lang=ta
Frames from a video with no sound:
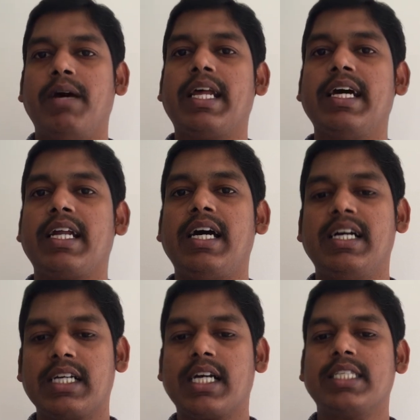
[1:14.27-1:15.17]
மராரா
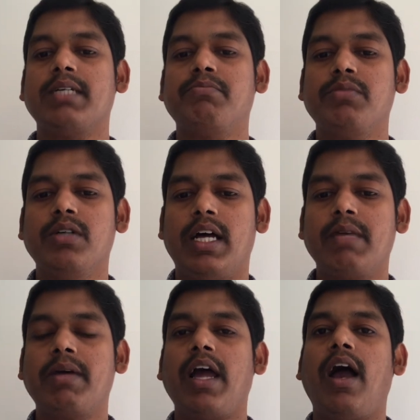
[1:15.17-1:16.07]
கசப்பு
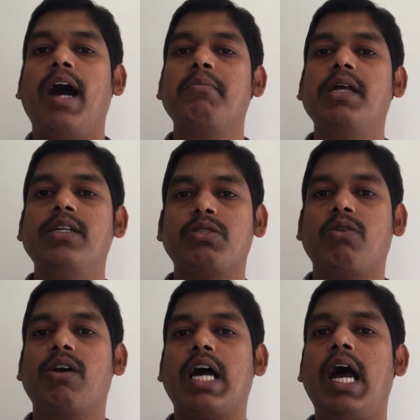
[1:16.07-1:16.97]
அதே மாதிரி ஹாமில்னு
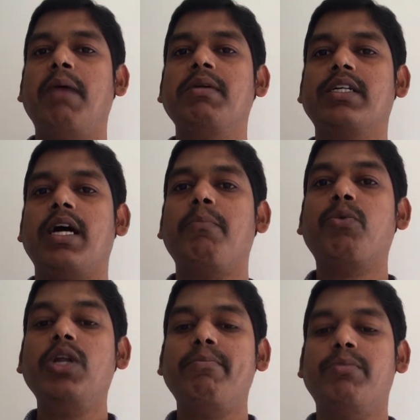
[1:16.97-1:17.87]
சொல்லுவாங்க ஹாமில்னா
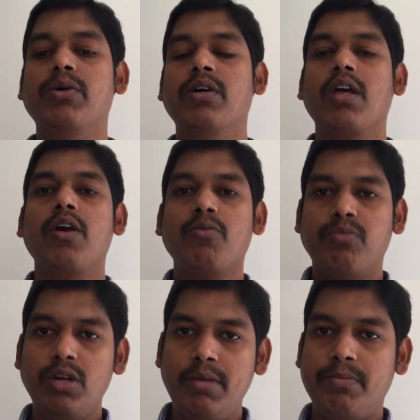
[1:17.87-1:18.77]
புளிப்பு
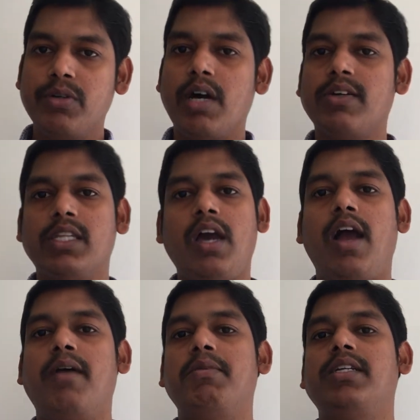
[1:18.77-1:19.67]
புளிப்புக்கும் வந்து
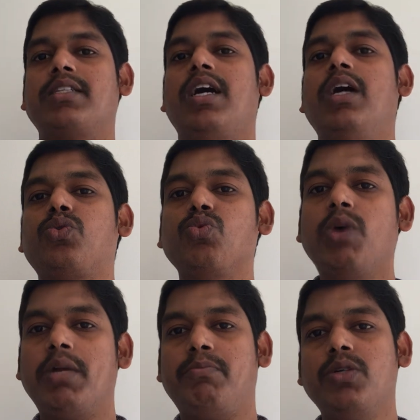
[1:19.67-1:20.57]
ஹாமில் தான்
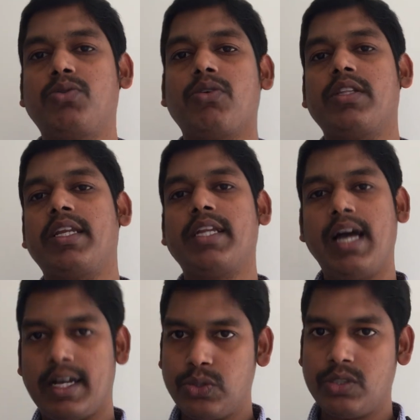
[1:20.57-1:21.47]
துவர்ப்புன்னு
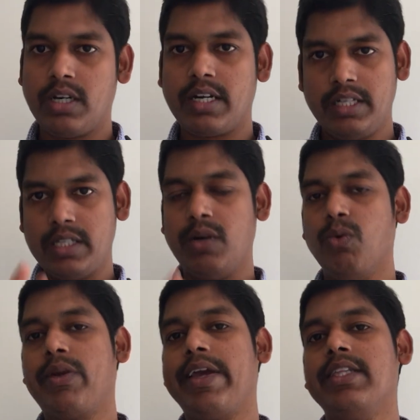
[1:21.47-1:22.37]
சொல்றீங்களா அதுக்கும்
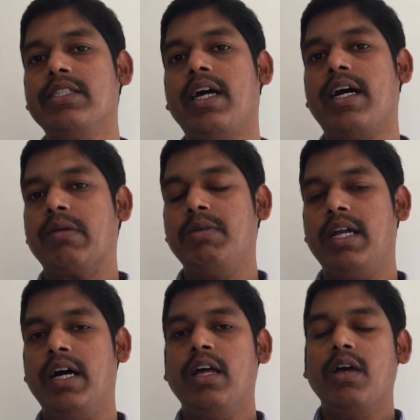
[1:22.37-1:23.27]
ரெண்டுக்கும் ஒரே இதுதான்
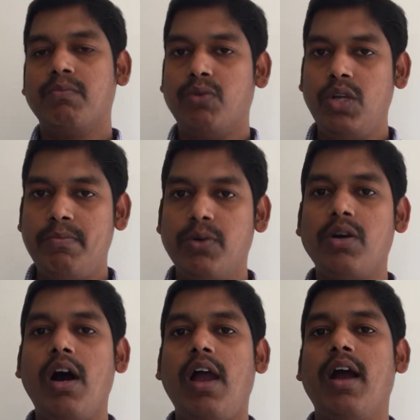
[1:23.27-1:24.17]
அரபில
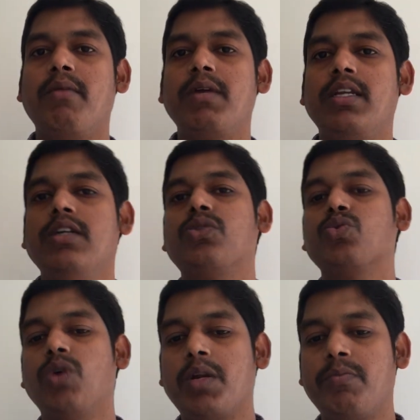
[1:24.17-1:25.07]
புளிப்புக்கும் ஹாமிலு
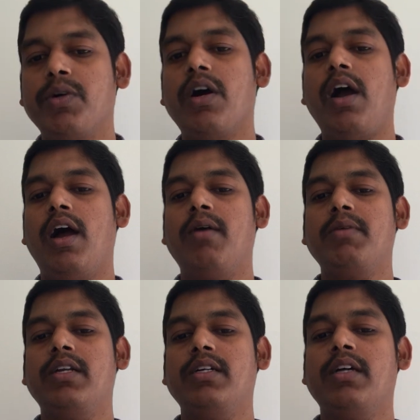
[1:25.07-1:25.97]
துவர்ப்புக்கும்
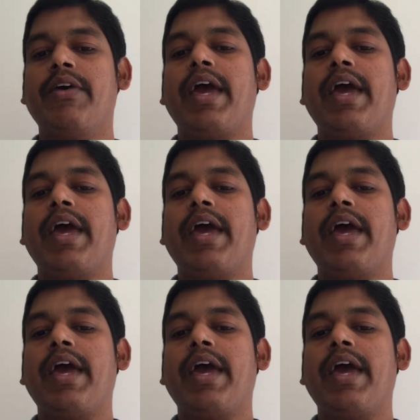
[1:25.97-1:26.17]
ஹாமிலு